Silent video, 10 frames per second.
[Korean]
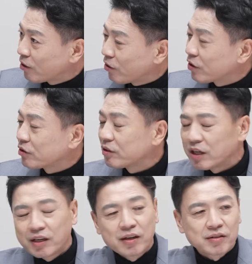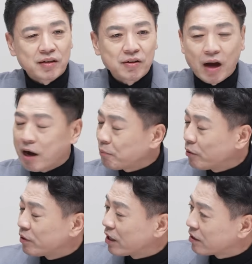네. 거기서 얘기했잖아요.
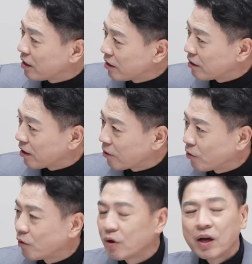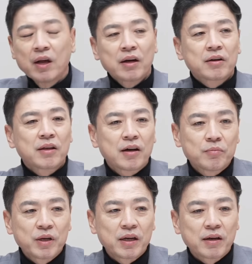악법이라는 얘기를 하고 그
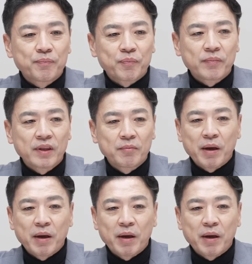다음에 음,